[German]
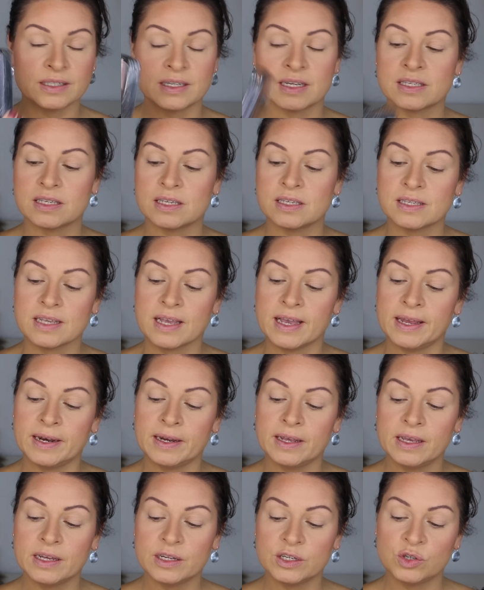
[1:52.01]
Das ist ein
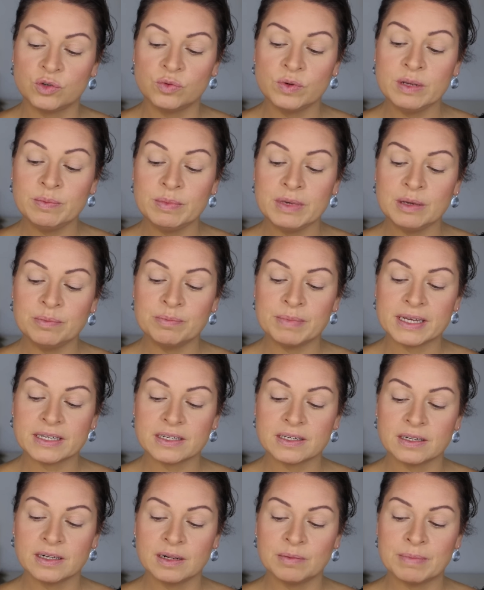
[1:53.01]
Dreamy
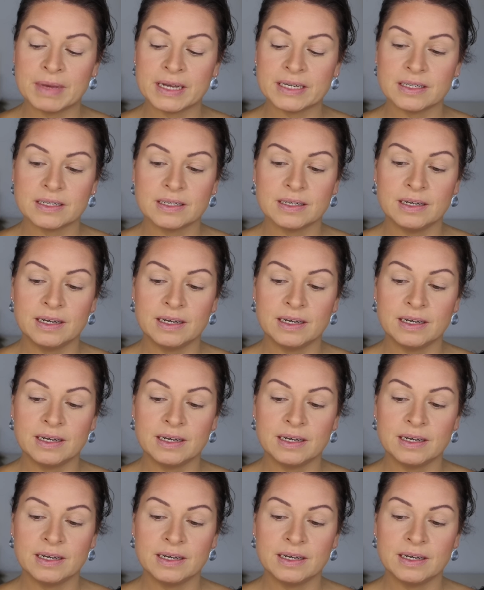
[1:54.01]
Metal Matte